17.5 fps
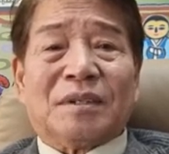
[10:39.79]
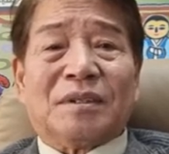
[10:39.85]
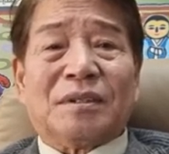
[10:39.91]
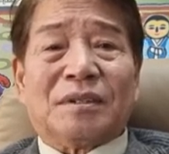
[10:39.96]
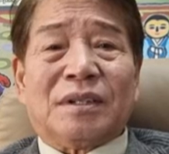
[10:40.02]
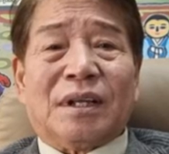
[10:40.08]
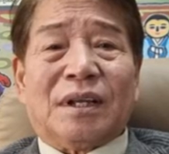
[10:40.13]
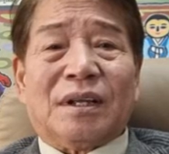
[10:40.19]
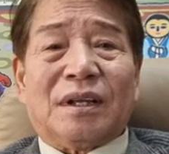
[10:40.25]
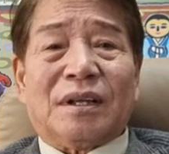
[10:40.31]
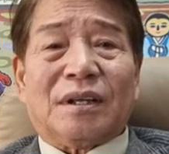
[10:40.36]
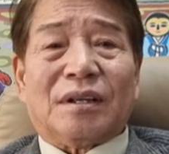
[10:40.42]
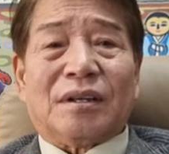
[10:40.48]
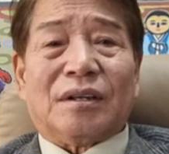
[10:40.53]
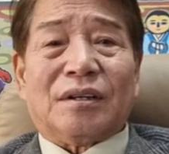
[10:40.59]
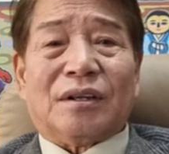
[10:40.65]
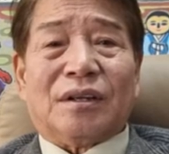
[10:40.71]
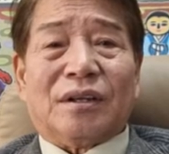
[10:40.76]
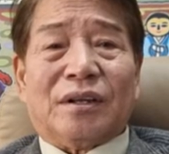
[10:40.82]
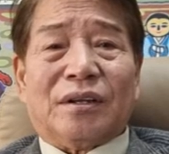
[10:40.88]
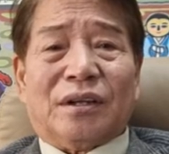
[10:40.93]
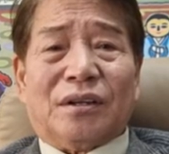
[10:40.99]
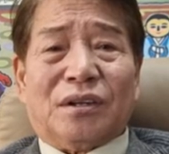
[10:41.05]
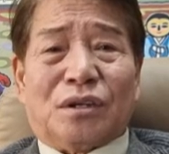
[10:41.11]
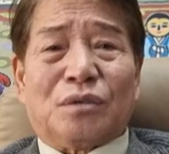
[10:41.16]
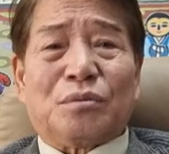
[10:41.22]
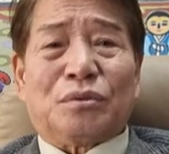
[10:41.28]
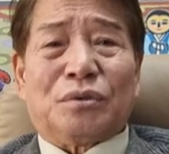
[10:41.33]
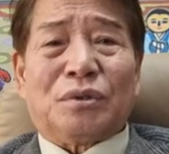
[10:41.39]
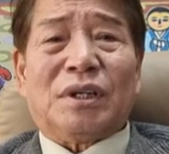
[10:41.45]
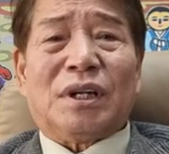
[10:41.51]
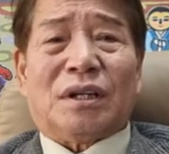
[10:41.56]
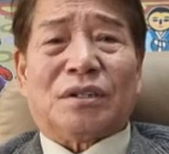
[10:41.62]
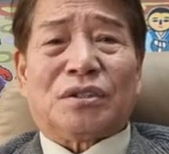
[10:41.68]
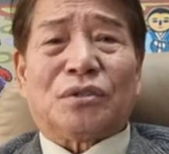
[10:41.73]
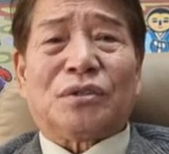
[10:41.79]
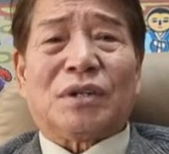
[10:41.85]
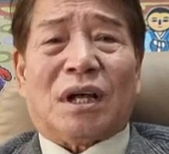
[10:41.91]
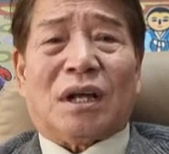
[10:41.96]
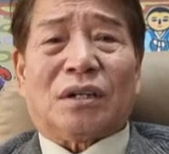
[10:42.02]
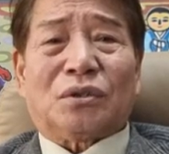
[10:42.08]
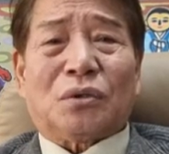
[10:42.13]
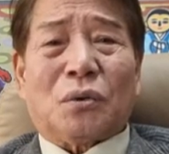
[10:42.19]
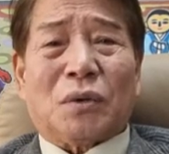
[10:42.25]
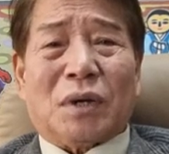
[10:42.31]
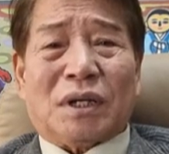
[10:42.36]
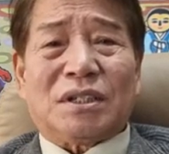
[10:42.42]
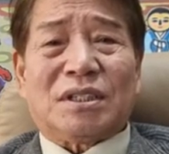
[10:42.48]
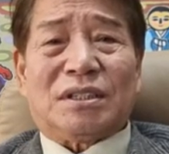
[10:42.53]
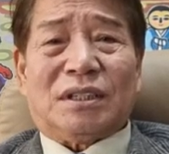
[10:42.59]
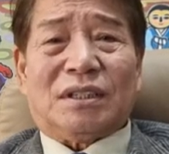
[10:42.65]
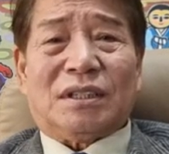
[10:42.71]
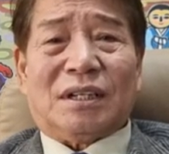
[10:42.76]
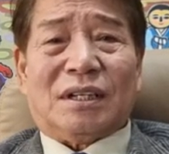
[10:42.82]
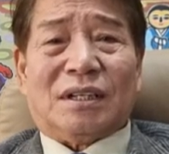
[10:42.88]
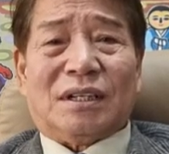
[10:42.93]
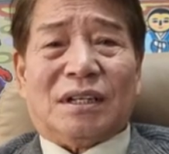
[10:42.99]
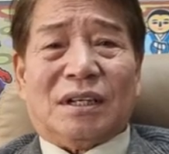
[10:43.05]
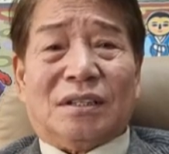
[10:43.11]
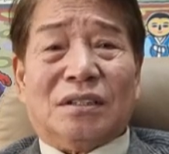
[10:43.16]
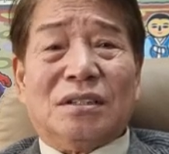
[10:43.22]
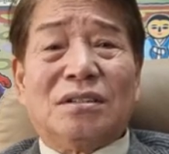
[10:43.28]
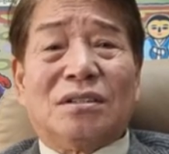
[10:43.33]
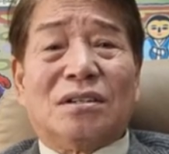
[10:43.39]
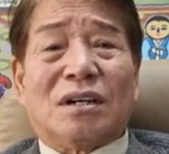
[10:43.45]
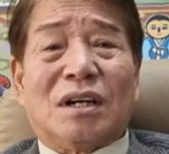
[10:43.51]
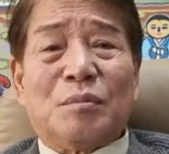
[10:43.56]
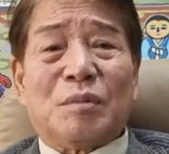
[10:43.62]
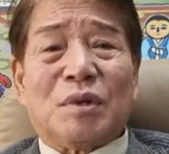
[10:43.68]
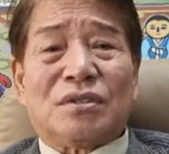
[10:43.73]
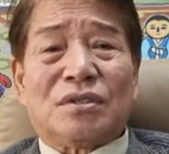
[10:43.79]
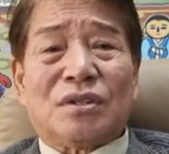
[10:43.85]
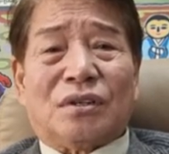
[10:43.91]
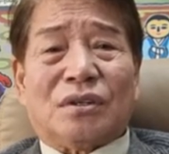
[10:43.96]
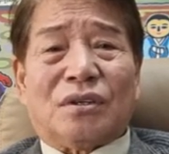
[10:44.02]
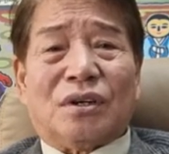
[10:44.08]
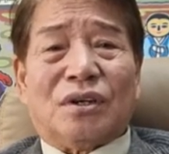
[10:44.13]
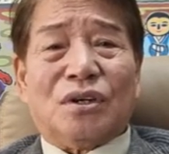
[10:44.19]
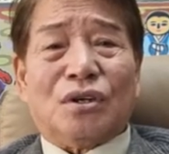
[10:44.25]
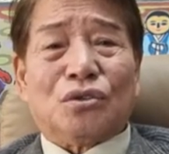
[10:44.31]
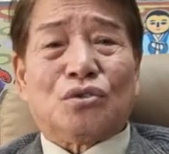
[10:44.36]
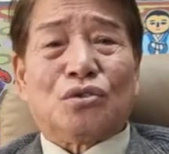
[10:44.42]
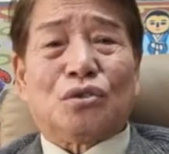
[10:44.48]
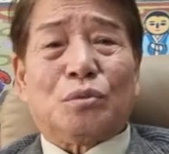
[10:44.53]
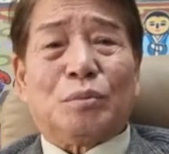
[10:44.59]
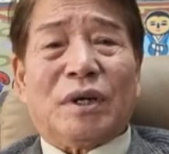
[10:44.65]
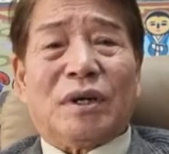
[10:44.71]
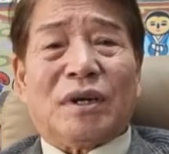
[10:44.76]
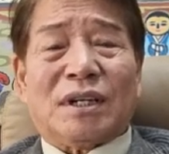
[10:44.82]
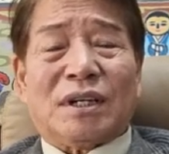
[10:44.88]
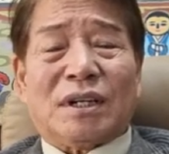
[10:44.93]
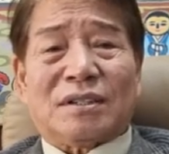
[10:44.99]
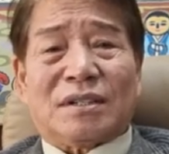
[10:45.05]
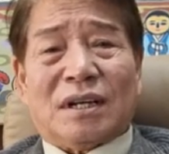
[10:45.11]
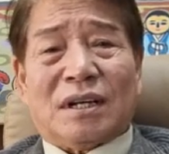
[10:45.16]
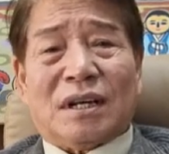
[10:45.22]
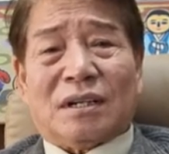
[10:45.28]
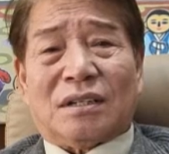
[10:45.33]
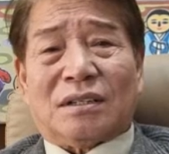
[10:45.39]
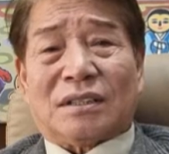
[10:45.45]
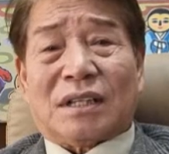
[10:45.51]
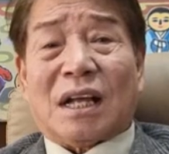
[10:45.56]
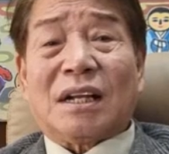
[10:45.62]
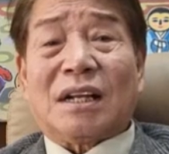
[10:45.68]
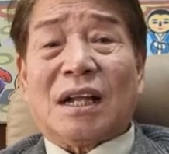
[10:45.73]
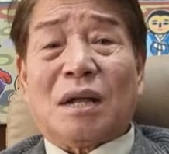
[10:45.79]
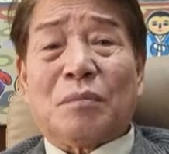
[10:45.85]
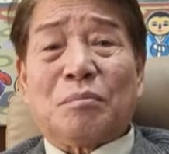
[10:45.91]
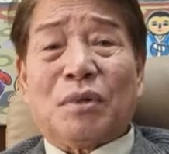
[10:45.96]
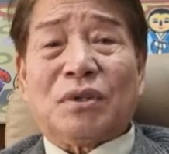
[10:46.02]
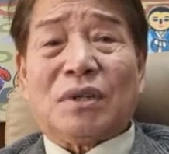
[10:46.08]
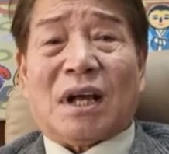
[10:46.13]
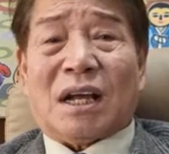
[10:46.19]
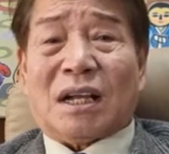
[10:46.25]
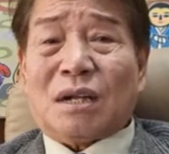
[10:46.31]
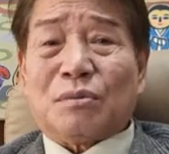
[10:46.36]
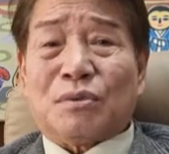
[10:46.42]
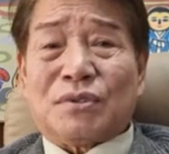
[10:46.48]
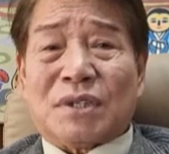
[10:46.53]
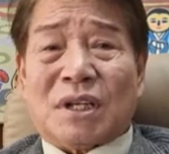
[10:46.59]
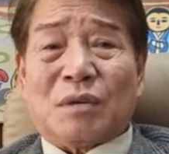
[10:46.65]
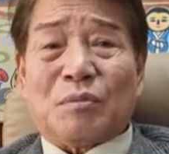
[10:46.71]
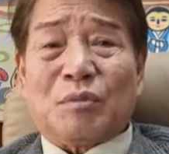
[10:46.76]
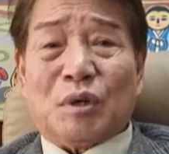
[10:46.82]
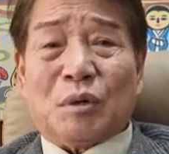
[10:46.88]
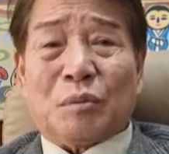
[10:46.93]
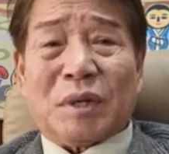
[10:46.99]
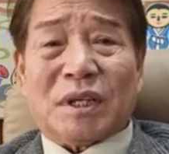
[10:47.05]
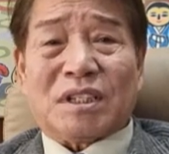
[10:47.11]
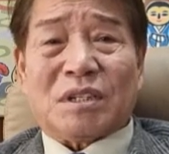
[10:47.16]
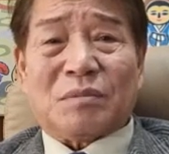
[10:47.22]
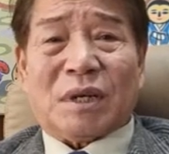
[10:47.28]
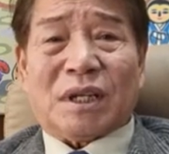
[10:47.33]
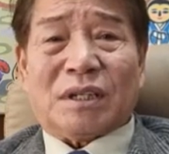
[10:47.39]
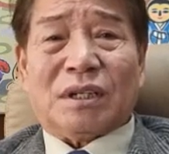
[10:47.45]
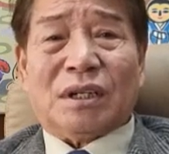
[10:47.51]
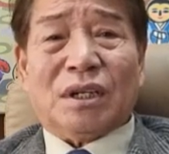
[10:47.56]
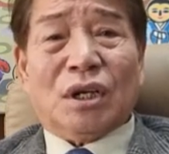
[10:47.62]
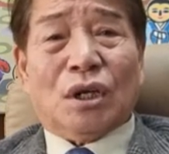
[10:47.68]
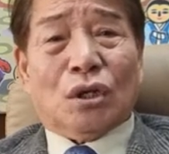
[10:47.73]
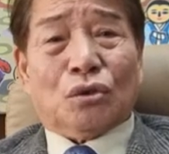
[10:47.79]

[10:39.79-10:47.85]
그런데 여러분이나 저나 똑같이 늙어가면서 죽음에 관한 생각을 단 한 번 안 해본 사람이 없겠지만